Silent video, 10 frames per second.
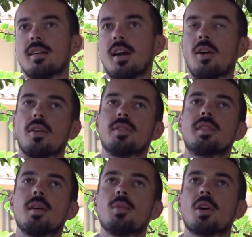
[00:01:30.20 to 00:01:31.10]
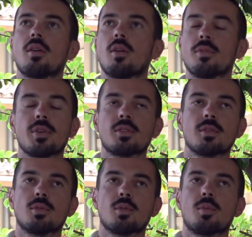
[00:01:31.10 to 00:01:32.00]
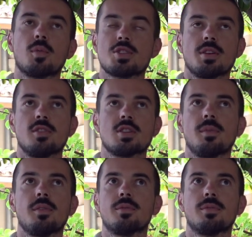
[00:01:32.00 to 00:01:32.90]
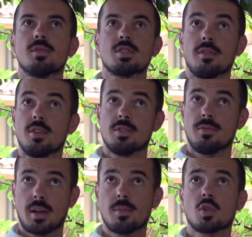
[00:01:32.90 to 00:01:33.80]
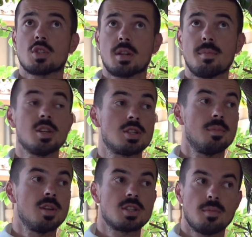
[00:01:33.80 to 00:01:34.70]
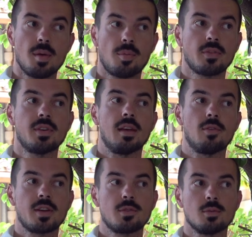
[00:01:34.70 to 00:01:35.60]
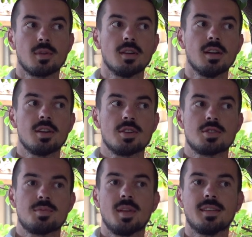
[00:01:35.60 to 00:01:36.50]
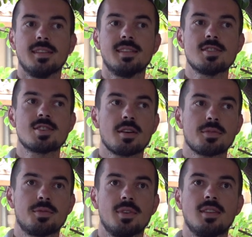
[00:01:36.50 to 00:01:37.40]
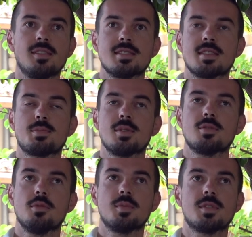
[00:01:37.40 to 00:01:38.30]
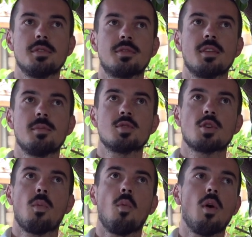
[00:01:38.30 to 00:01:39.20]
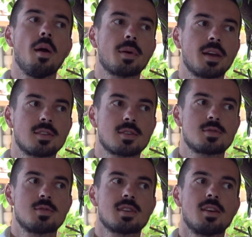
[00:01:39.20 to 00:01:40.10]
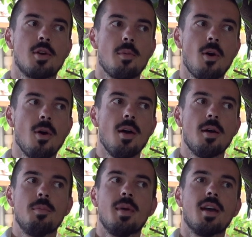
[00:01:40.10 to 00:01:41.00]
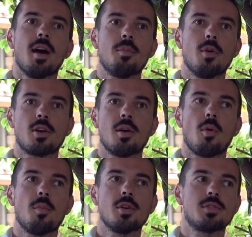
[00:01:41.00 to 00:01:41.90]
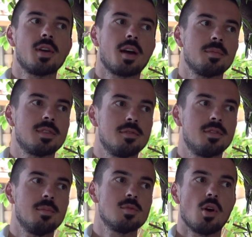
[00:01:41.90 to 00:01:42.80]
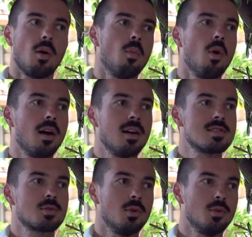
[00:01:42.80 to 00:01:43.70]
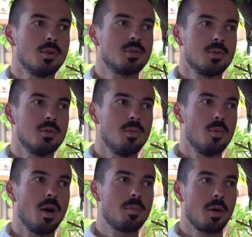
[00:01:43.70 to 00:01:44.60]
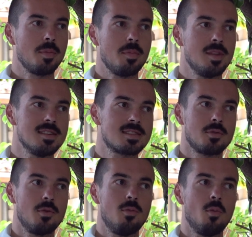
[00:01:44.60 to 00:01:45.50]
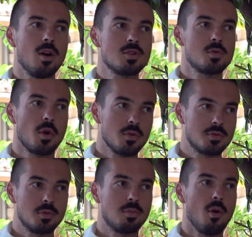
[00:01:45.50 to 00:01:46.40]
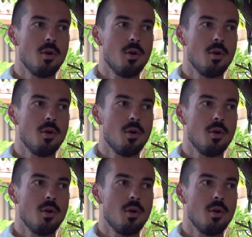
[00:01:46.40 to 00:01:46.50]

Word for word: alors d'abord, en fait, donc moi j'avais jamais, j'avais vraiment jamais, jamais, jamais pensé à la vocation. Moi. Je m'étais déjà fait des espèces de petits films, genre moi prêtre, ce serait comment, mais un peu comme on peut se faire un petit film, genre moi astronaute ou moi premier ministre ou moi joueur de foot pro.